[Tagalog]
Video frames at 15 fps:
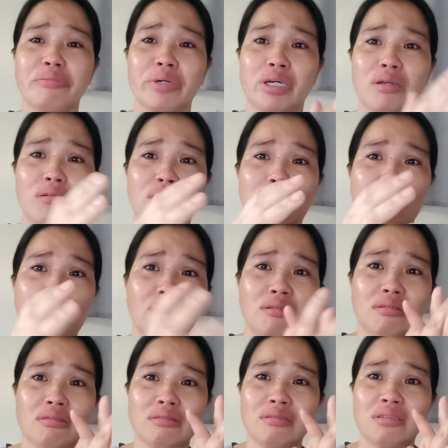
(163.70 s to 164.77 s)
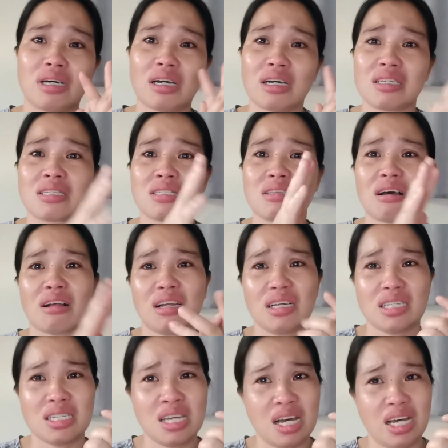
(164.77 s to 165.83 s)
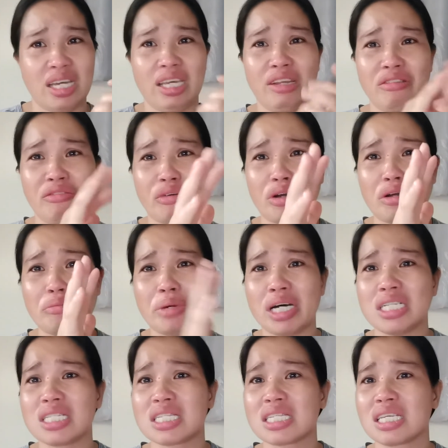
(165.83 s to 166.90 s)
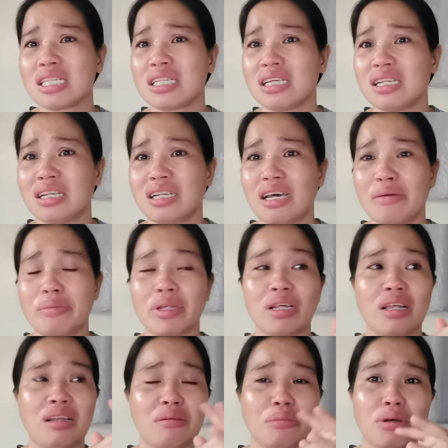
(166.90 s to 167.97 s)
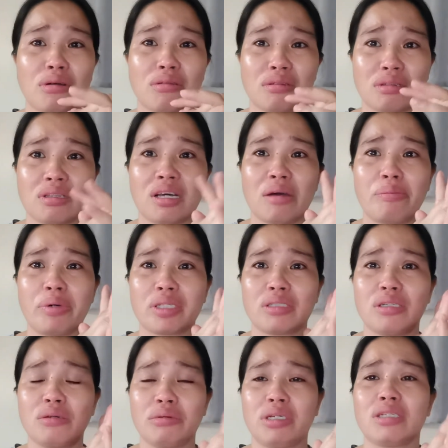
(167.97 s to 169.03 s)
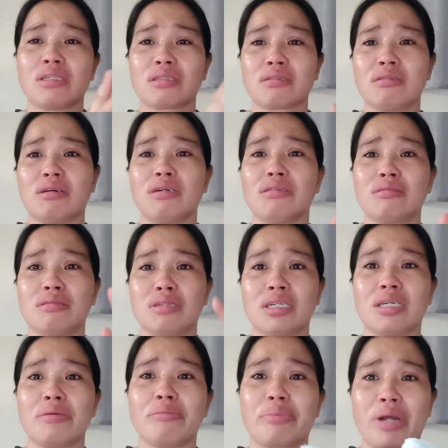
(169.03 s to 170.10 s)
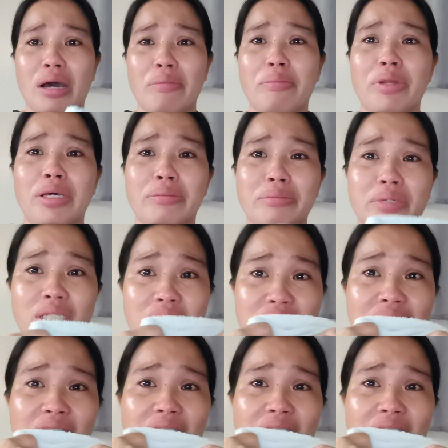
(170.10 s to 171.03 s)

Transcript: Pero, naka-stack lang siya in 4 months. Hindi na namin alam kung ano dapat gawin at kung ano naging problem ng